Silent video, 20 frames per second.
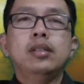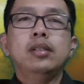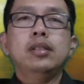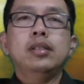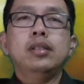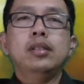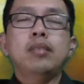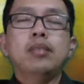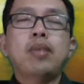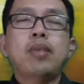
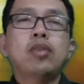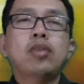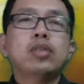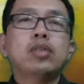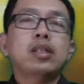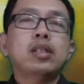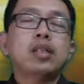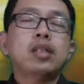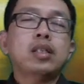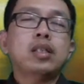yang
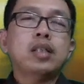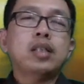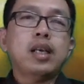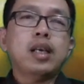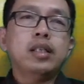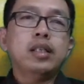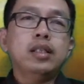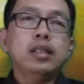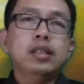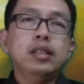barusan
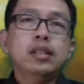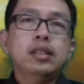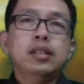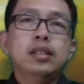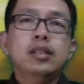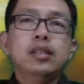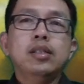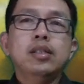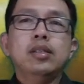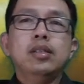terjadi
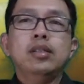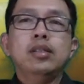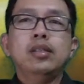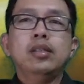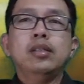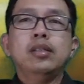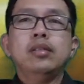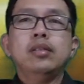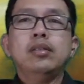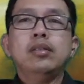
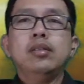ya,